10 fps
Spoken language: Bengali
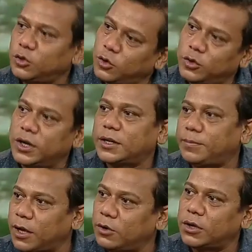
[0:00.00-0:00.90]
তখন একটা
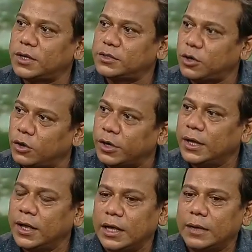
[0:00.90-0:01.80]
ভালো কাজ হয়
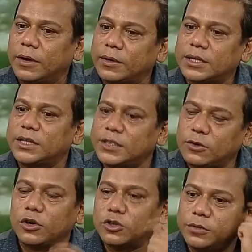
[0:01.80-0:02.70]
এবং আর কাজটা
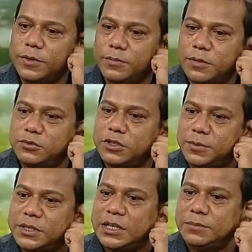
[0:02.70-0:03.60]
করার সময় আমরা বুঝতে
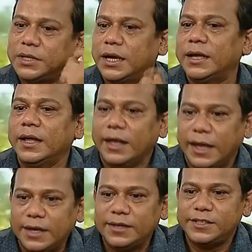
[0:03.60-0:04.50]
পারছিলাম যে হ্যাঁ
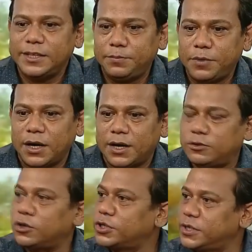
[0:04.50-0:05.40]
এই স্ক্রিপ্টটা আর
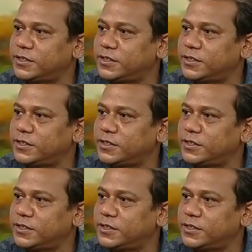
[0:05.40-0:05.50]
দশটা